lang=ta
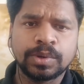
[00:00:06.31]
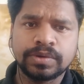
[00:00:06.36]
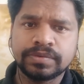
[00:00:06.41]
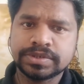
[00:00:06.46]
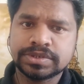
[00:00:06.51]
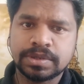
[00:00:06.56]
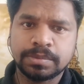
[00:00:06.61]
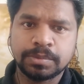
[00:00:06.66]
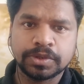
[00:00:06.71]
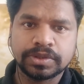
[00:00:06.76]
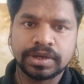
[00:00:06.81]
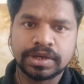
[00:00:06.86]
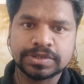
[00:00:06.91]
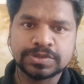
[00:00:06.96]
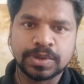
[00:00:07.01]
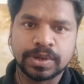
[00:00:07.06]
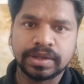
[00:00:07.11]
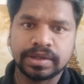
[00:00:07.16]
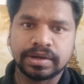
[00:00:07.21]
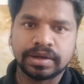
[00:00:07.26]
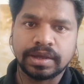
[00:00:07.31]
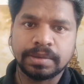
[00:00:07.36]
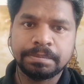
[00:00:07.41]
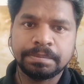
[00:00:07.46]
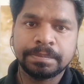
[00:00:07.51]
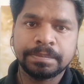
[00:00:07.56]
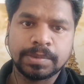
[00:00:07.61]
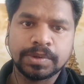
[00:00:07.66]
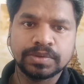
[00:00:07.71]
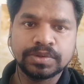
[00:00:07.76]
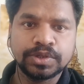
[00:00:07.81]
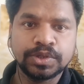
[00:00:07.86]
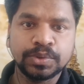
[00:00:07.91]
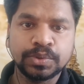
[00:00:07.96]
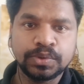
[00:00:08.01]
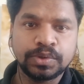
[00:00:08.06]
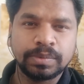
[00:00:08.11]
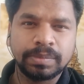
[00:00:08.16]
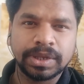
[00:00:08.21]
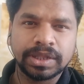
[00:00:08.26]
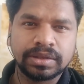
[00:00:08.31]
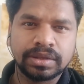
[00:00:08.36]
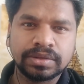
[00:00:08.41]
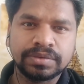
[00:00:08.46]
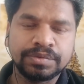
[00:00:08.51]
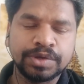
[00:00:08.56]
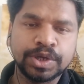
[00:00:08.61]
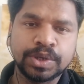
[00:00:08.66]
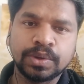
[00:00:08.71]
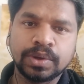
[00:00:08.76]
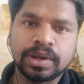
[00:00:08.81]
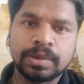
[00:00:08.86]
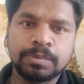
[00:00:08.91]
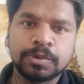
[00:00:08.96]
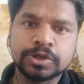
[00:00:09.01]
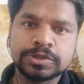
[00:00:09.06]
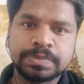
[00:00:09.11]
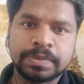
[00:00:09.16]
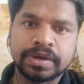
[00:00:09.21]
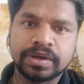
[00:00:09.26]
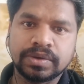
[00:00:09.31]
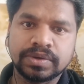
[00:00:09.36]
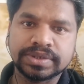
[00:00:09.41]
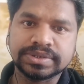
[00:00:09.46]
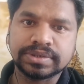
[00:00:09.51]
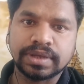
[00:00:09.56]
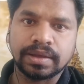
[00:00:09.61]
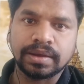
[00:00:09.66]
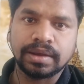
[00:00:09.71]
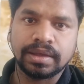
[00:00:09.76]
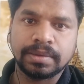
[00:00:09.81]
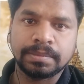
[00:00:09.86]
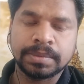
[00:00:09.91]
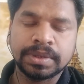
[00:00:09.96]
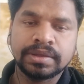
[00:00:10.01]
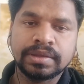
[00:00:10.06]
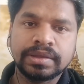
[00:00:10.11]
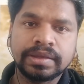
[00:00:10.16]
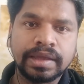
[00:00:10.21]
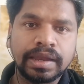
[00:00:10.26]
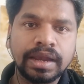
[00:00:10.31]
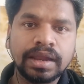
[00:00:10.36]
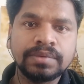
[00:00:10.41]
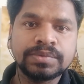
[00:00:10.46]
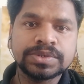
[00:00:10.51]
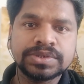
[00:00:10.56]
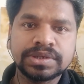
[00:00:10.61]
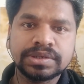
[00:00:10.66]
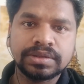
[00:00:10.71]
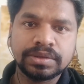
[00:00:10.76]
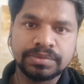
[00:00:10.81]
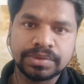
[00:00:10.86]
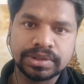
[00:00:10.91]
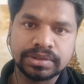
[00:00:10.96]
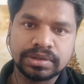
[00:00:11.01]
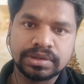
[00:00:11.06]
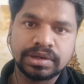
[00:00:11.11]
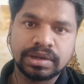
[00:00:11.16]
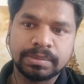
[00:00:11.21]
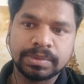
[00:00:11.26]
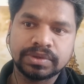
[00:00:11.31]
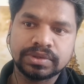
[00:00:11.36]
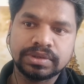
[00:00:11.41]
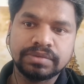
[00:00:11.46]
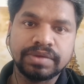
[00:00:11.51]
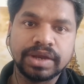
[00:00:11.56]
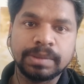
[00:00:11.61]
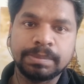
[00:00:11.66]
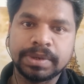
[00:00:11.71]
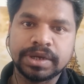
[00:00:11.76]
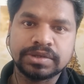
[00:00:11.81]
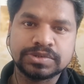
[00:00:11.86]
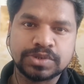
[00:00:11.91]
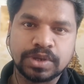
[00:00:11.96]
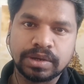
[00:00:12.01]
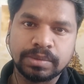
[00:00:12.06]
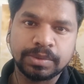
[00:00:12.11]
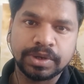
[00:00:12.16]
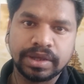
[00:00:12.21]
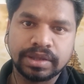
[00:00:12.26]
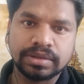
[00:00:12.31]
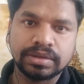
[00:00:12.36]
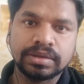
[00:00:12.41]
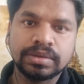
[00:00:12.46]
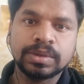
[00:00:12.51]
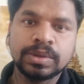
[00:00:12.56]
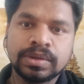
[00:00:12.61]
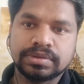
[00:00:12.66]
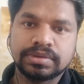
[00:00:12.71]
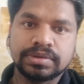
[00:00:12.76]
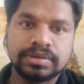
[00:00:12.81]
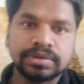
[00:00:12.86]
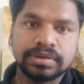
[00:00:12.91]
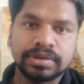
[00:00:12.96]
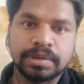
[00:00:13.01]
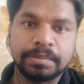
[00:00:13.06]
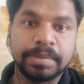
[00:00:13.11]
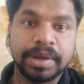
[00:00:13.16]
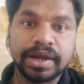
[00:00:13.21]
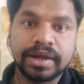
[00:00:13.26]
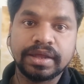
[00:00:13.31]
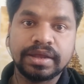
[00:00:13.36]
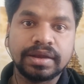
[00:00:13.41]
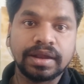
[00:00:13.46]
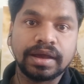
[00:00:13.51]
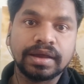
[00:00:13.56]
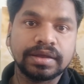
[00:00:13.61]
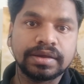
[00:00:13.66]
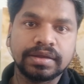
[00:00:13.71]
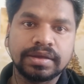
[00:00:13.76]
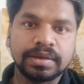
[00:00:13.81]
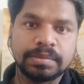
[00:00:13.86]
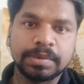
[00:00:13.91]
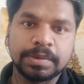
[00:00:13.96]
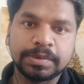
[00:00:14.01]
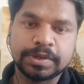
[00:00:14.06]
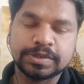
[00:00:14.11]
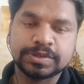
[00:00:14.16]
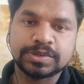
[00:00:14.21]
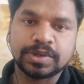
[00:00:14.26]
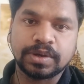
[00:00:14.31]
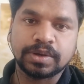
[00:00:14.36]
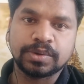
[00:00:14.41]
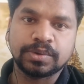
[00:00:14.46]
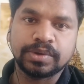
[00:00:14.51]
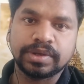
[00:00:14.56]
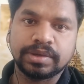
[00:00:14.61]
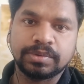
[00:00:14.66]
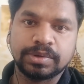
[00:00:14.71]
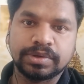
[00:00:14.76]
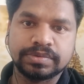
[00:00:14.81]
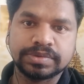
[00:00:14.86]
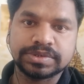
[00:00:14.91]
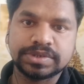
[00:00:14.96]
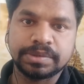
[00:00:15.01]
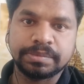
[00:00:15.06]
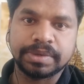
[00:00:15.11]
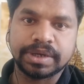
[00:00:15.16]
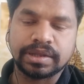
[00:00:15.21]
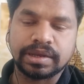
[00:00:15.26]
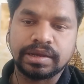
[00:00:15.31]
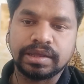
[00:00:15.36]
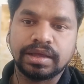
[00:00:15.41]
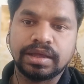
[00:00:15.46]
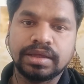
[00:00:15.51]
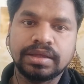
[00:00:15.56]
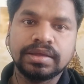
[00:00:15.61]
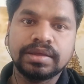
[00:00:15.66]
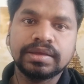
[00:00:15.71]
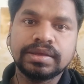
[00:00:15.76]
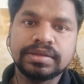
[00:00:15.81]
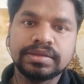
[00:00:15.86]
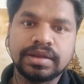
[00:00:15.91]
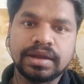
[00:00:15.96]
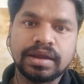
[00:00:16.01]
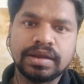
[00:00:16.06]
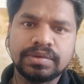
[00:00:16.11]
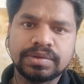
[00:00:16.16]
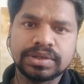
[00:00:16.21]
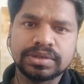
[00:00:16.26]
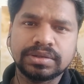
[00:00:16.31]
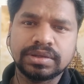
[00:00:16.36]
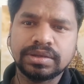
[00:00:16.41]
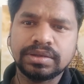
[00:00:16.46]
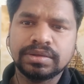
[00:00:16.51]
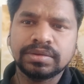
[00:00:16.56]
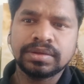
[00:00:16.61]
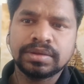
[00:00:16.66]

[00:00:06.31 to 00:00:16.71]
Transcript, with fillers: ஒரு விஷயம் முதல்ல சொல்லிடுறேன் நம்ம வந்து யூடியூப்பில் ஏதாவது வீடியோலாம் போஸ்ட் பண்ணணும்னு வச்சுக்கோங்களேன் எல்லா விஷயத்தையும் வந்து நம்ம வந்து வெளிப்படையாக சொல்ல முடியாது இந்த மேடை நாகரிகம் அப்படின்னு சொல்லக்கூடிய ஒரு விஷயம் இருக்கு இல்லையா இதனால் வந்து